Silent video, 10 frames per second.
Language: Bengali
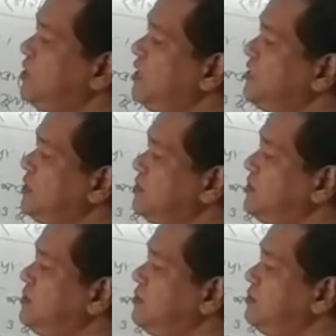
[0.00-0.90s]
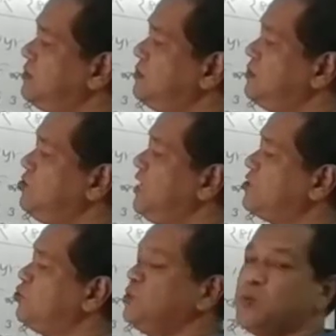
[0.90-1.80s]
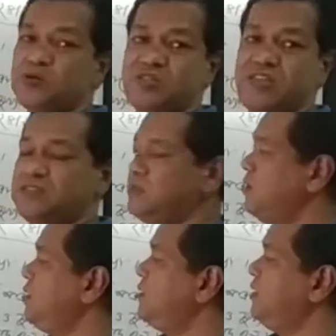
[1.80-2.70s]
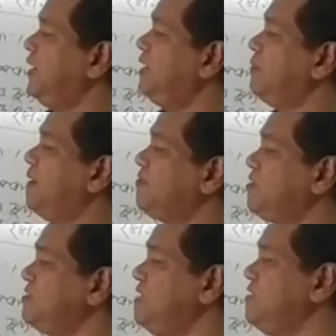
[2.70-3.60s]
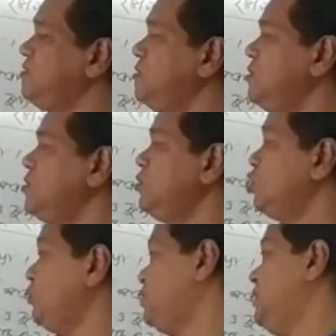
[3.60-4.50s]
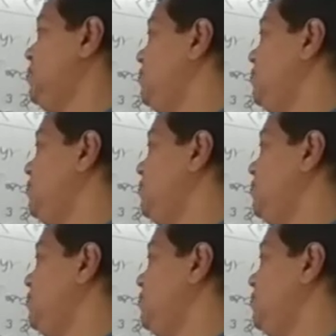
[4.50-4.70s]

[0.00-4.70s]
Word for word: এই যে থ্রি এক্স টু দি পাওয়ার সিক্স এখানে মাত্রা সিক্স সবচেয়ে